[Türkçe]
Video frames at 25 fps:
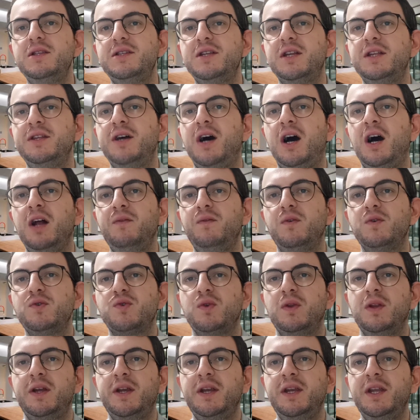sırada Alfa
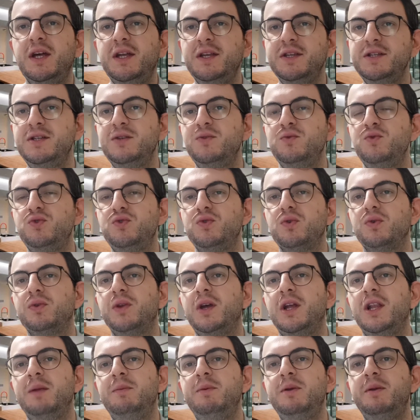Solar Enerji
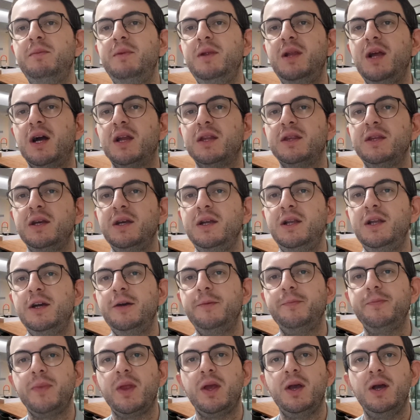3.51 milyar
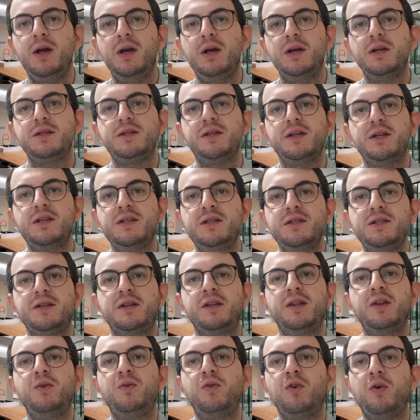TL. 8.
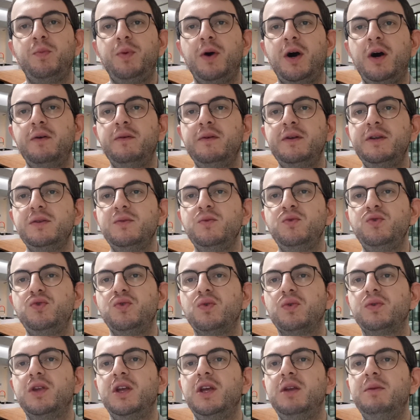sırada Europower
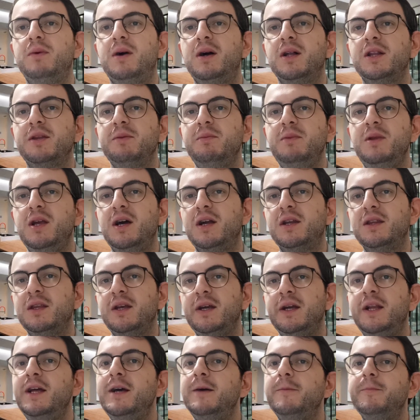3.26 milyar
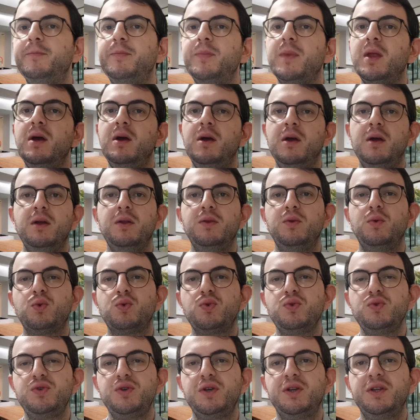TL.
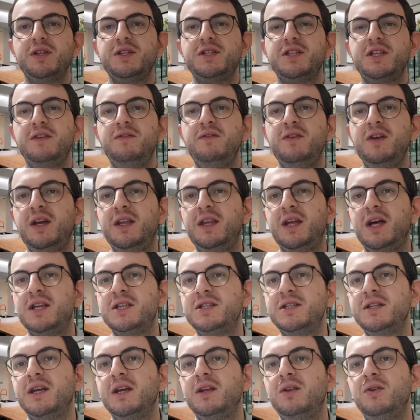9. sırada CV
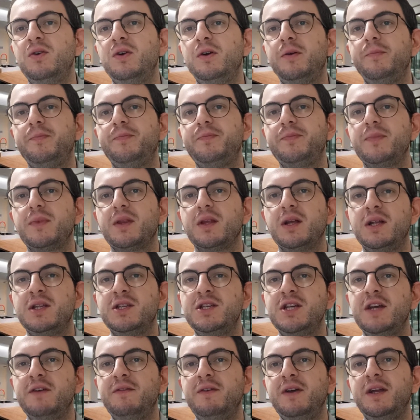Enerji geliyor. Yani
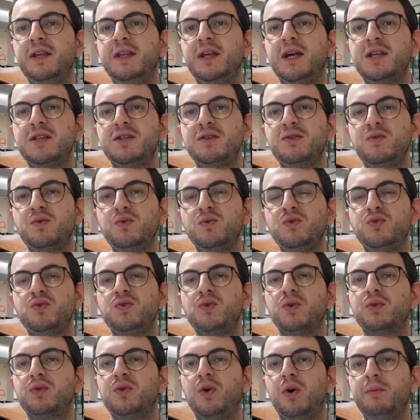CV Enerji
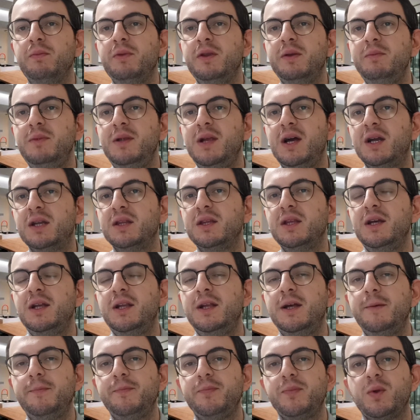3.11 milyar
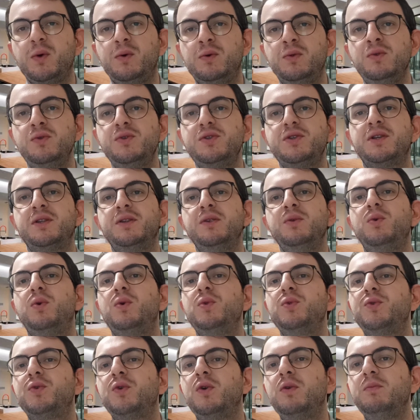TL. 10. sırada
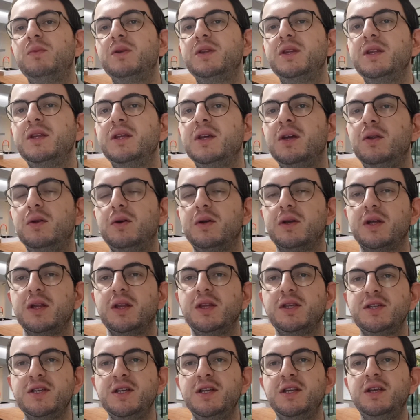Kontrol Matik geliyor
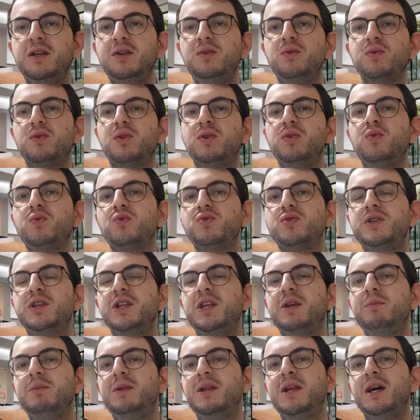arkadaşlar
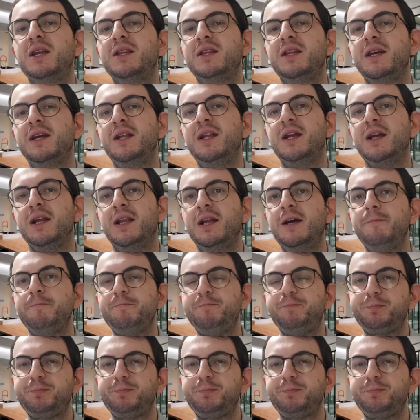2.92 milyar TL ile.